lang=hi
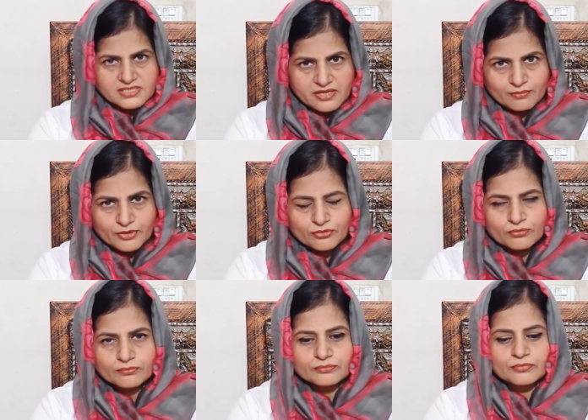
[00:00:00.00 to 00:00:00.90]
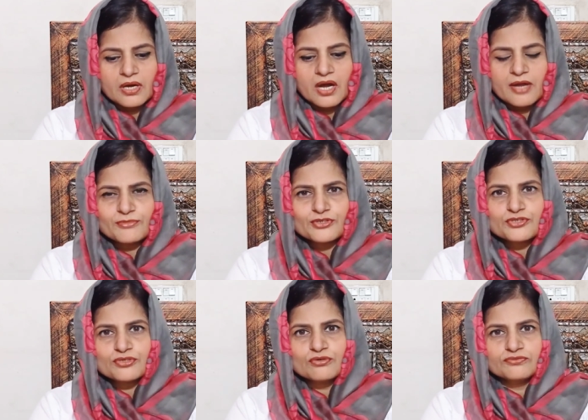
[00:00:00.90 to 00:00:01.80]
Assalamu alaikum. I'm
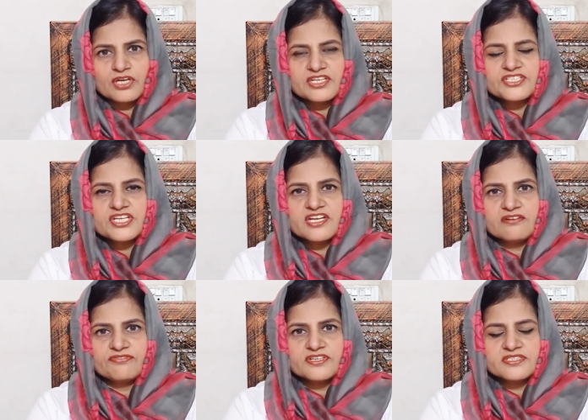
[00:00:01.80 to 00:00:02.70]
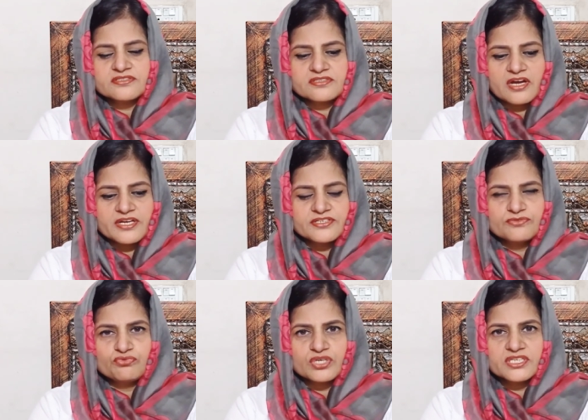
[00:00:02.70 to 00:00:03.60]
Dr. Shagufta Ali Sheikh. First, I
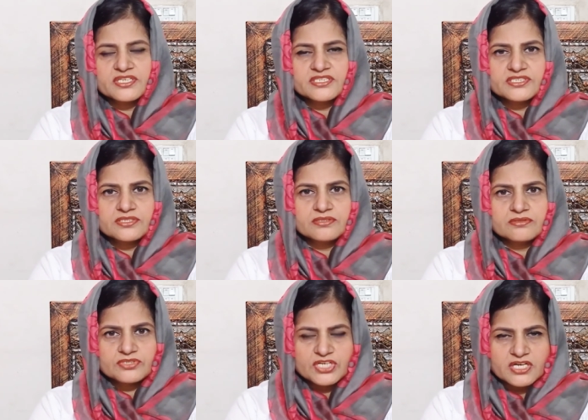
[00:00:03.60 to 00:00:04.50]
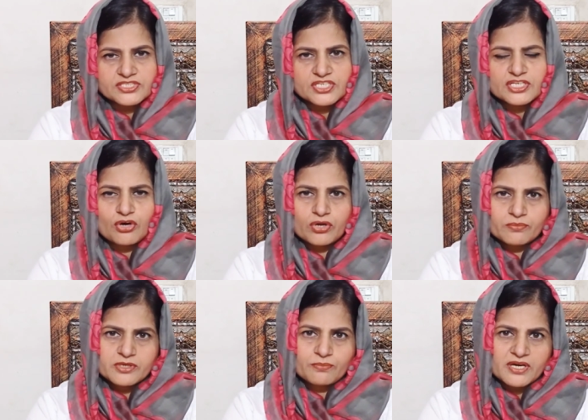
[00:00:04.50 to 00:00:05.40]
did इन in Sharjah. Now
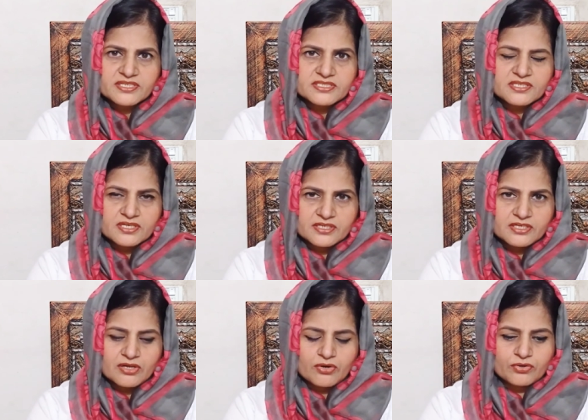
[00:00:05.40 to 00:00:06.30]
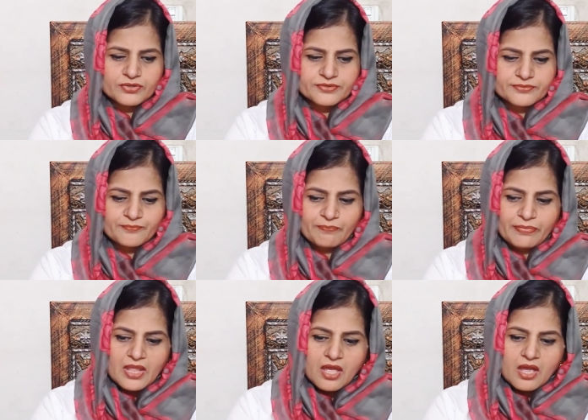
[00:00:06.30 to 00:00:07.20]
I'm in Pakistan in Lahore.
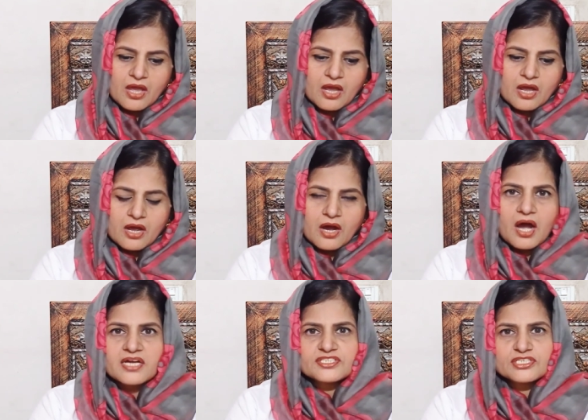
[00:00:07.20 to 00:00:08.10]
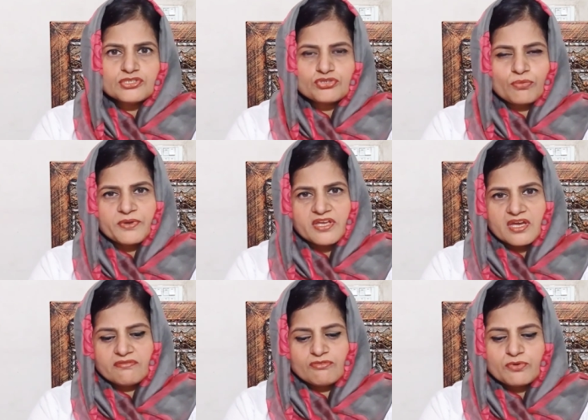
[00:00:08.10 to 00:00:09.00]
आज का जो टॉपिक
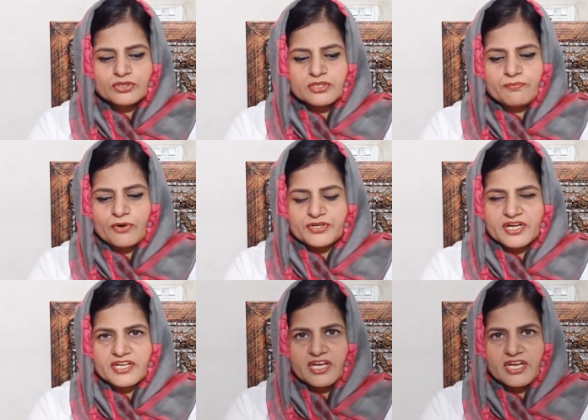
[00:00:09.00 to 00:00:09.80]
है वो बहुत इम्पोर्टेंट